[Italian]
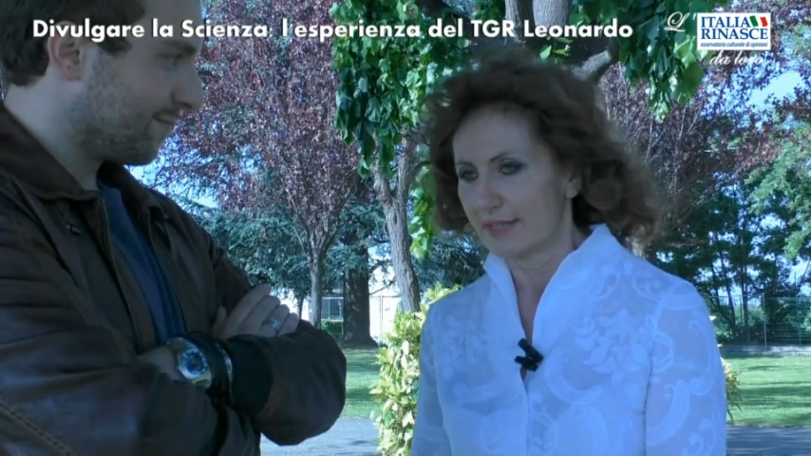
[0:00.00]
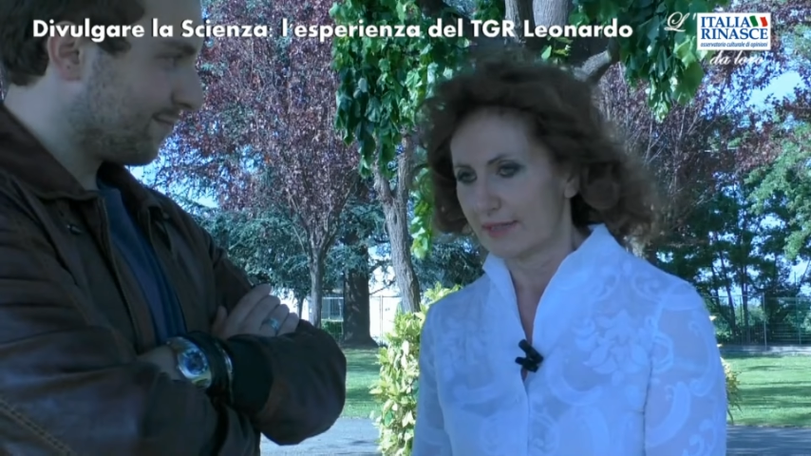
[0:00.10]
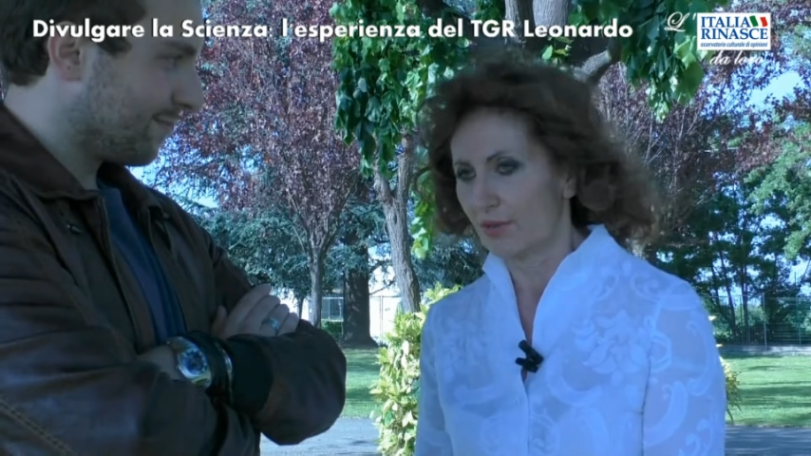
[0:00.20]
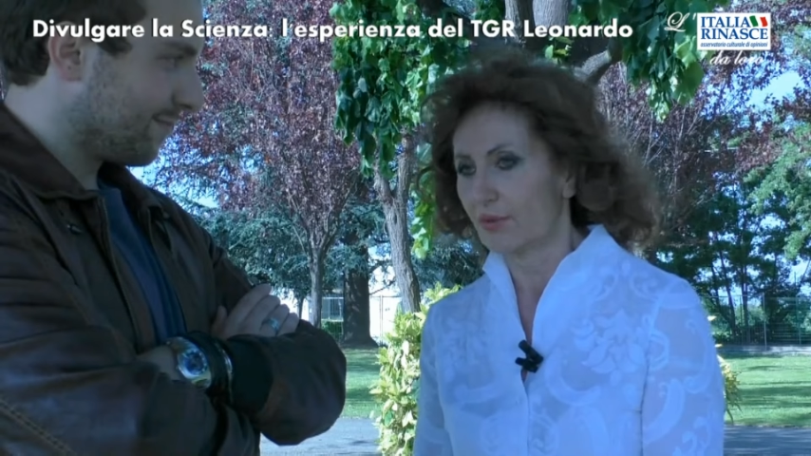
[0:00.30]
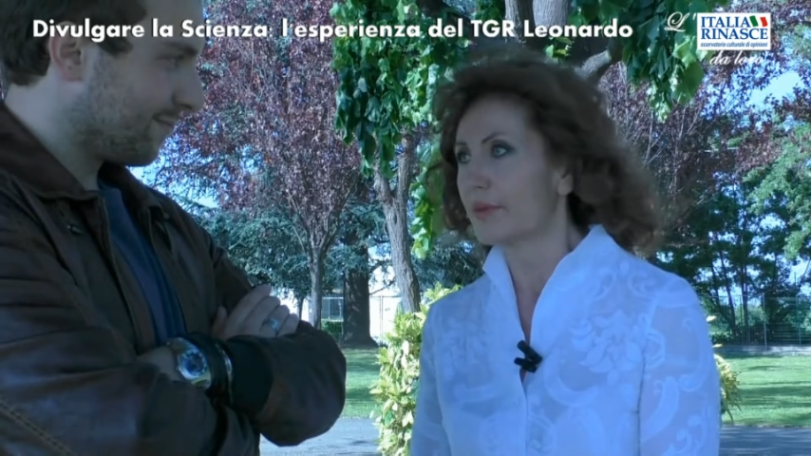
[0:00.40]

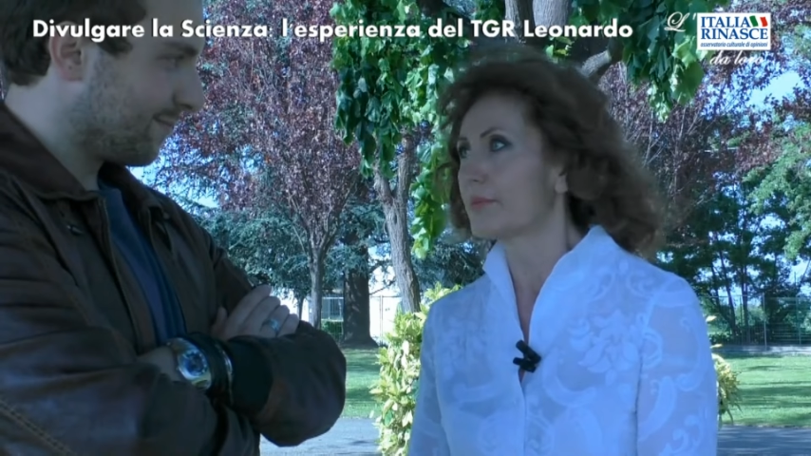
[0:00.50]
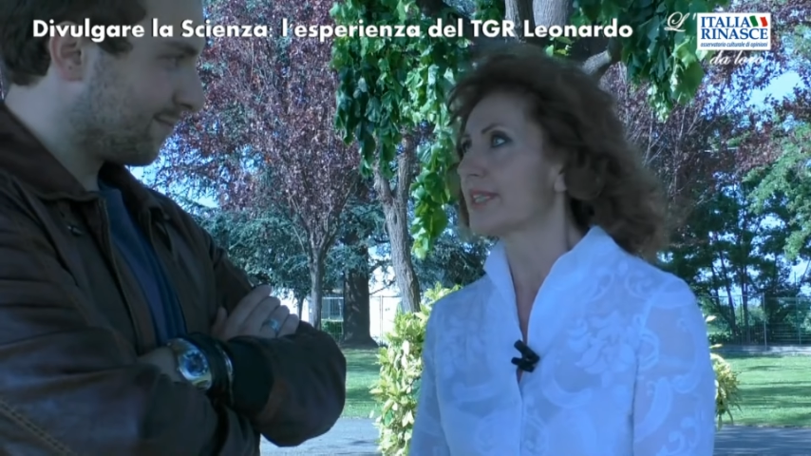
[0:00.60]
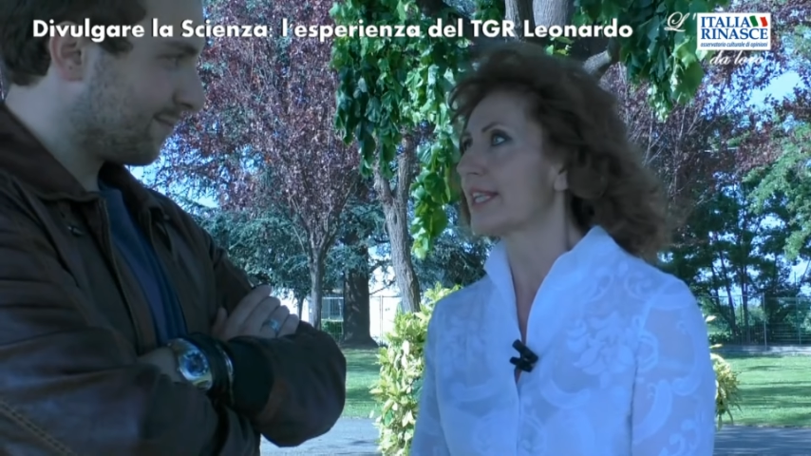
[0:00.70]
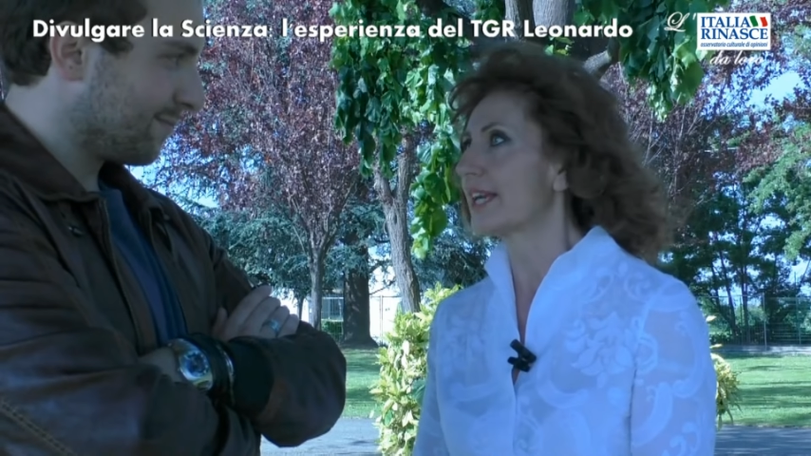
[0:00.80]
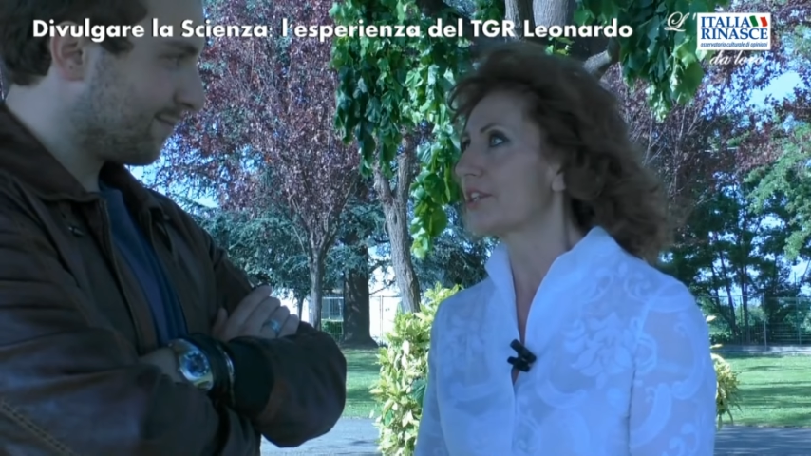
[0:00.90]
eh,
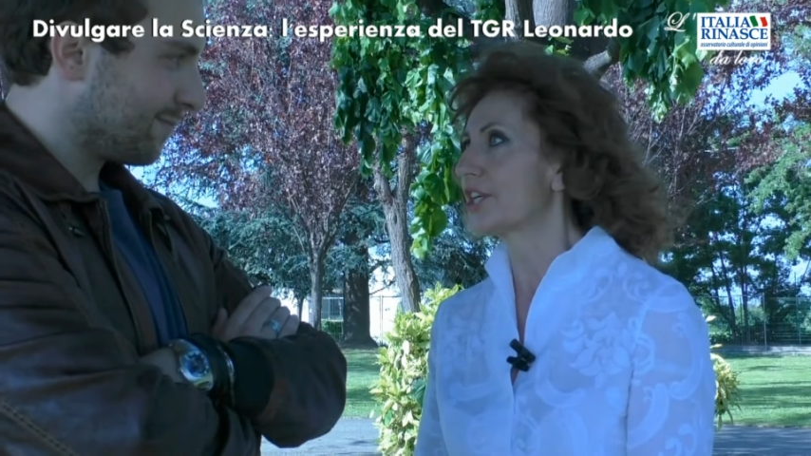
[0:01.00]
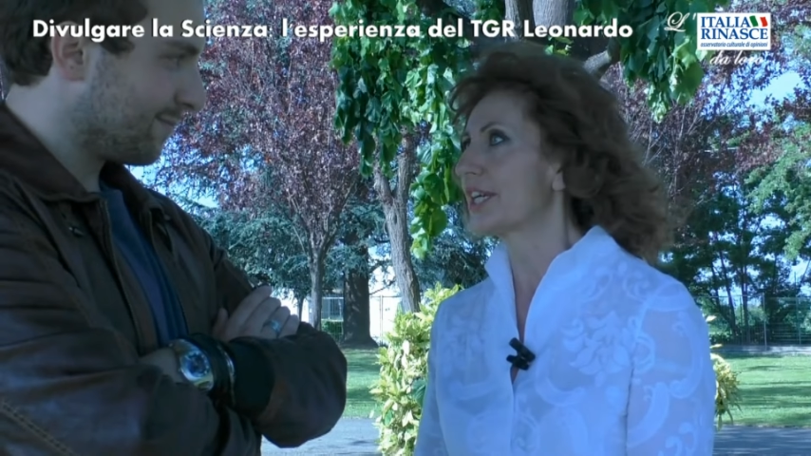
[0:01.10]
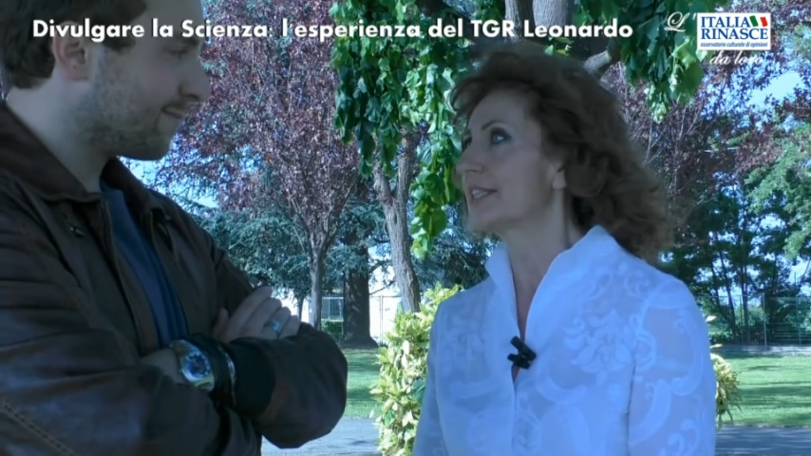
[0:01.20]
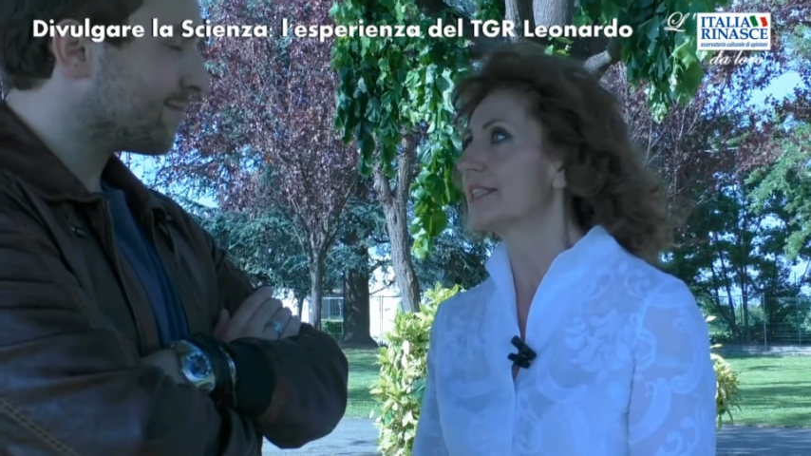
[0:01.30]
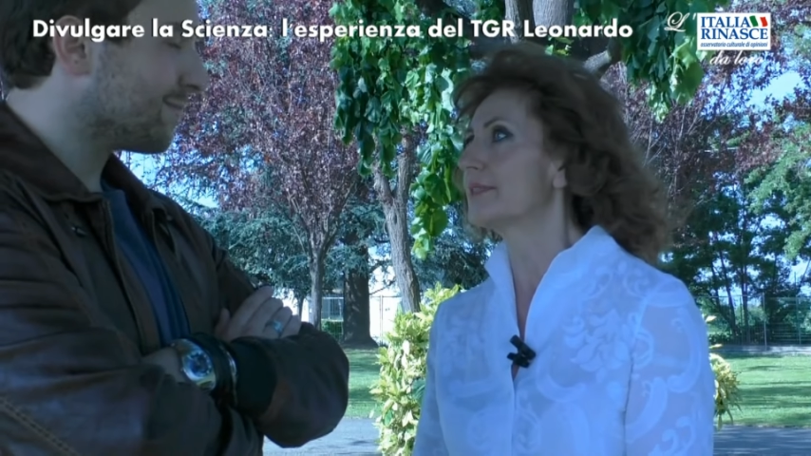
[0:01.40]
ovviamente
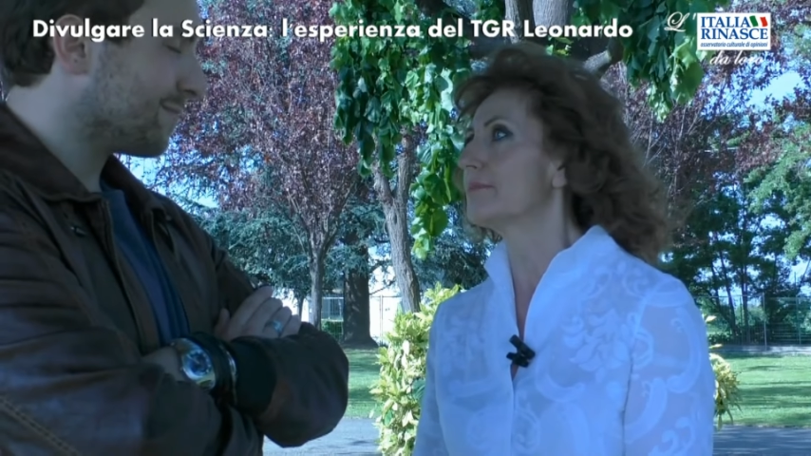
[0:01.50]
recenti,